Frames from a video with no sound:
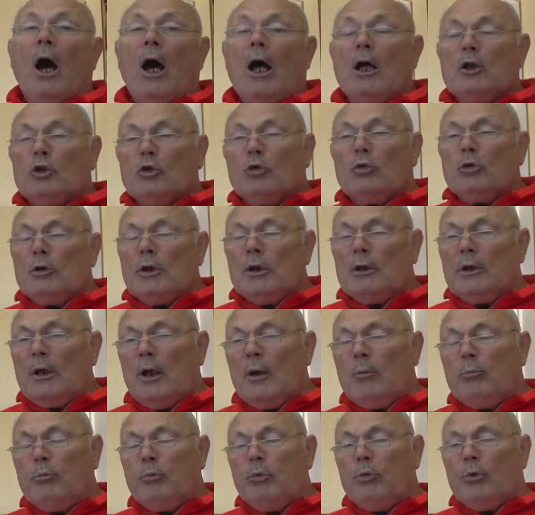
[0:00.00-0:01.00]
А откуда
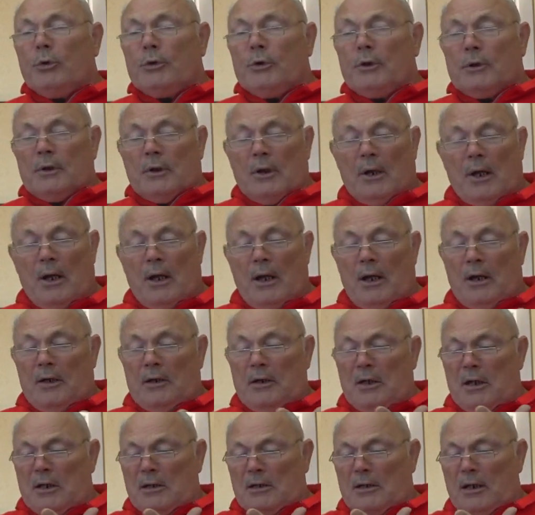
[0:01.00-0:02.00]
она будет?
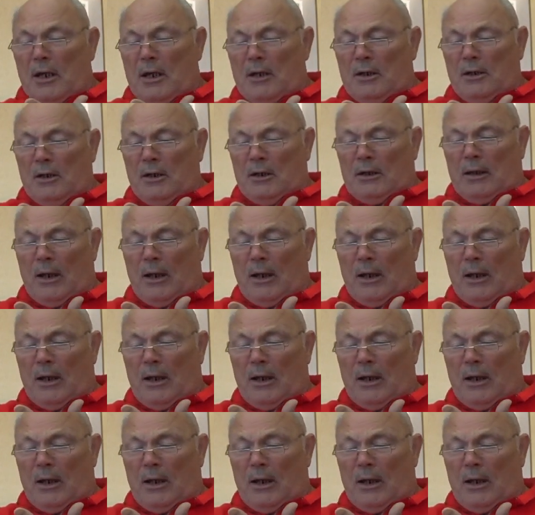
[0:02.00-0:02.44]
Если они